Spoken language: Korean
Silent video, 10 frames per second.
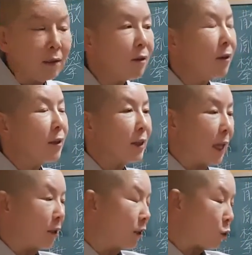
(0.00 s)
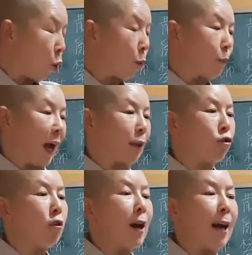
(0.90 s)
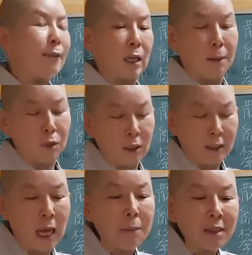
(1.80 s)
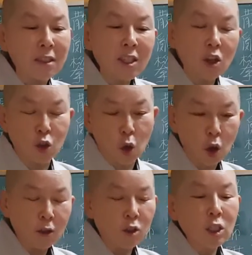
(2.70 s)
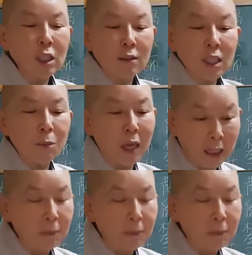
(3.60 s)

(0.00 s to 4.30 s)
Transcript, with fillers: 그럴 때 그곧갓 출가한 사람들 예비 승려죠. 정식 스님은